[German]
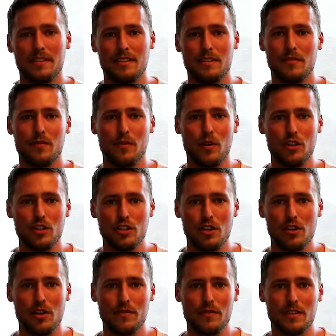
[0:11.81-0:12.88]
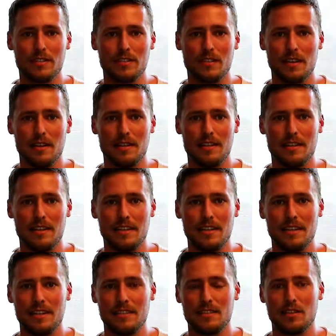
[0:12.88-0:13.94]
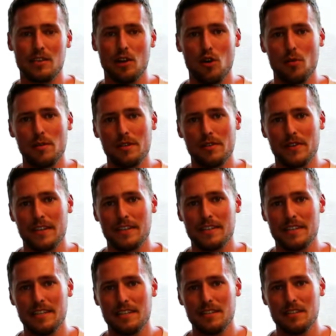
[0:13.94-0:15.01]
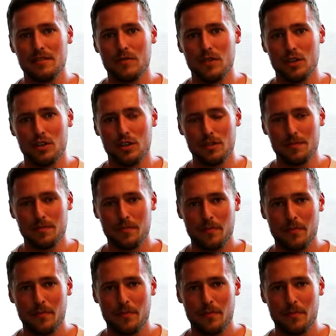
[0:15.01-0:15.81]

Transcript: die Vorschau auf das DNX Global Event nächste Woche,